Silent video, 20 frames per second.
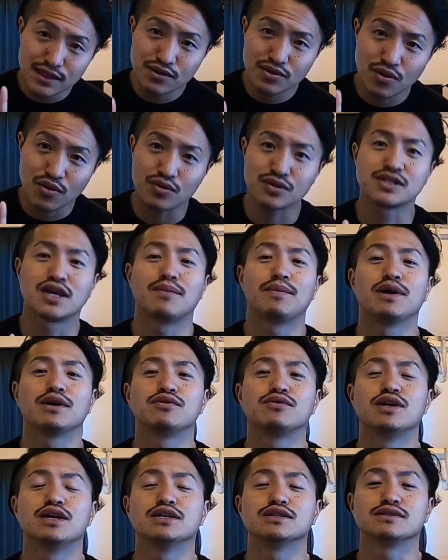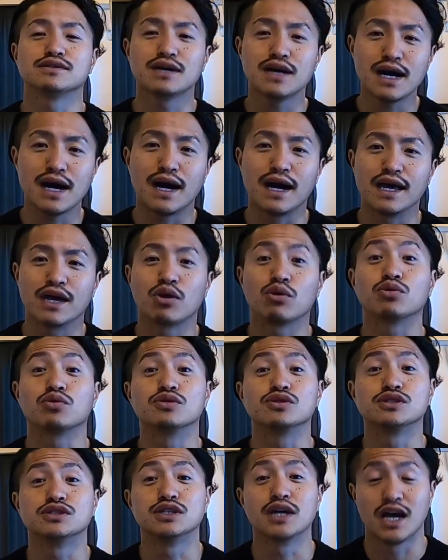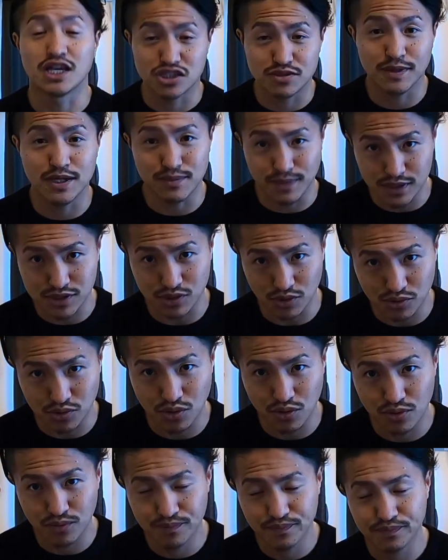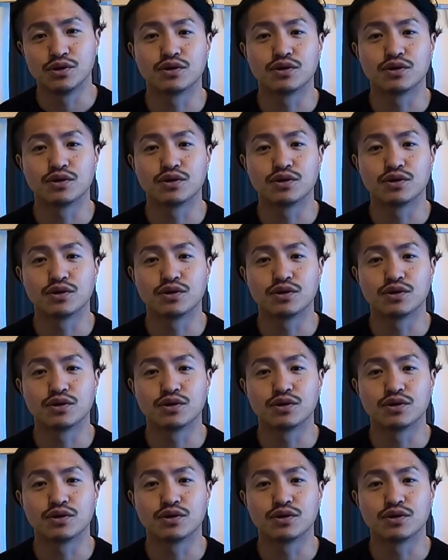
弾のこの砂漠レースが今年始まりますよと。